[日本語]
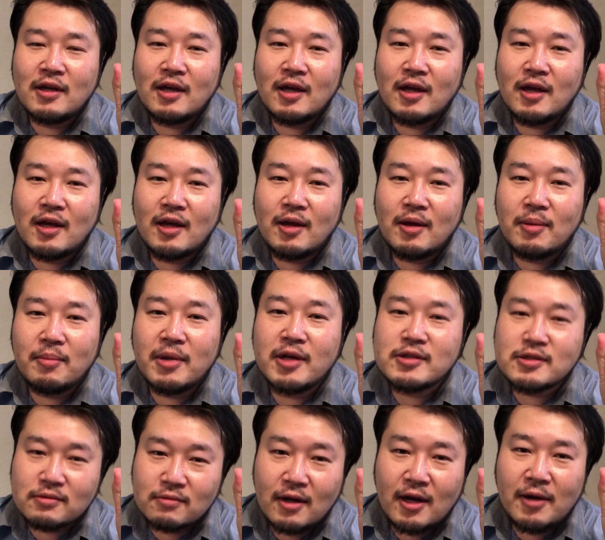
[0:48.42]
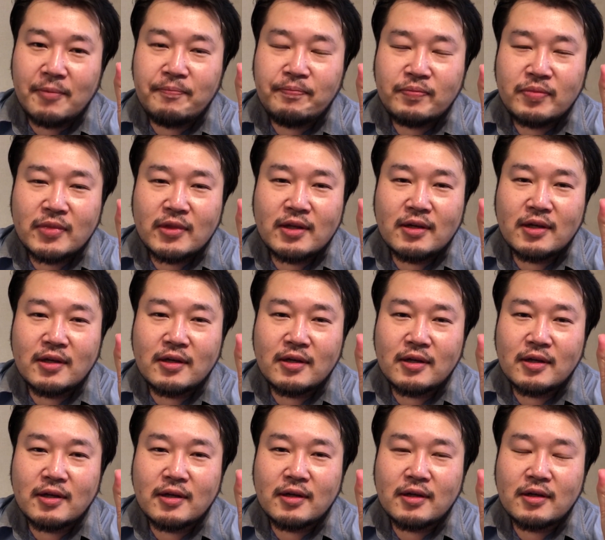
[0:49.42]
えー、まずは、
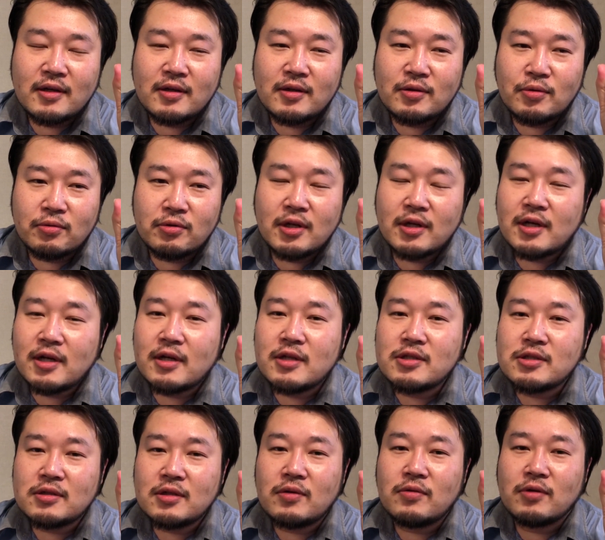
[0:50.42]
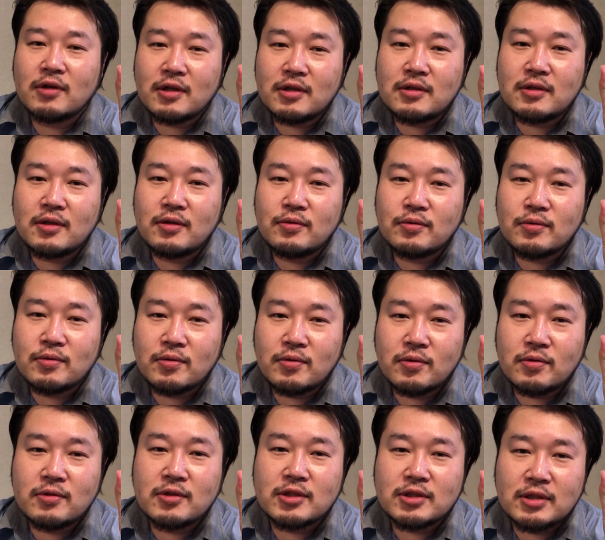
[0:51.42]
えー、どんな感じなのかっていうとこ
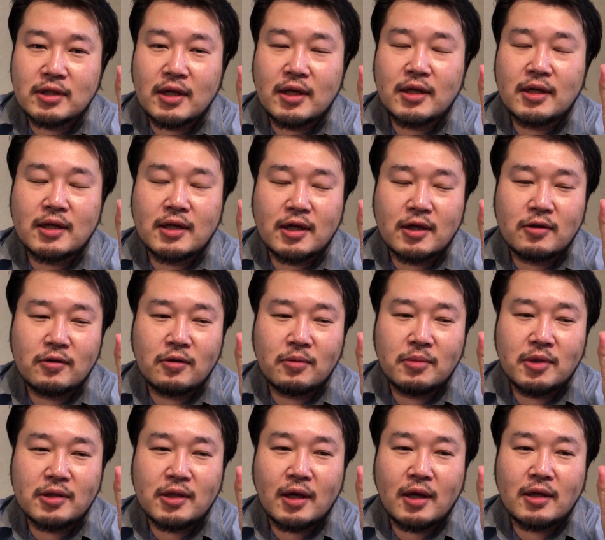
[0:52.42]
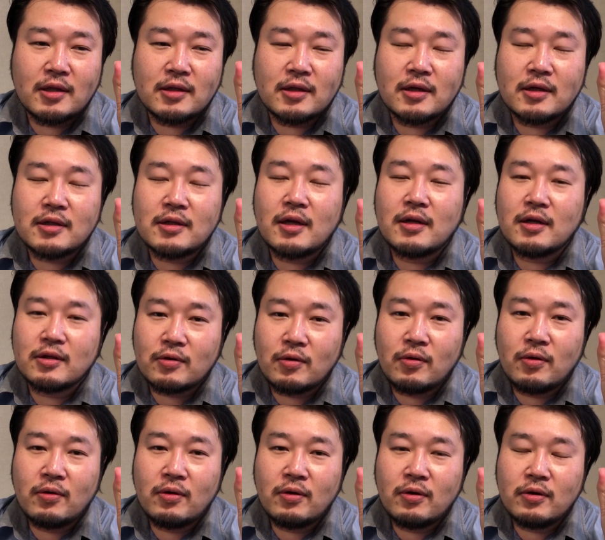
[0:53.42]
ろをですねあの見ていただきたいな
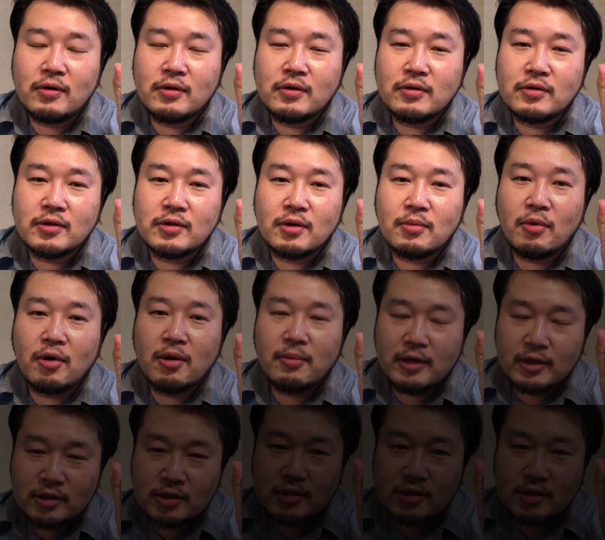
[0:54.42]
というふうに思いま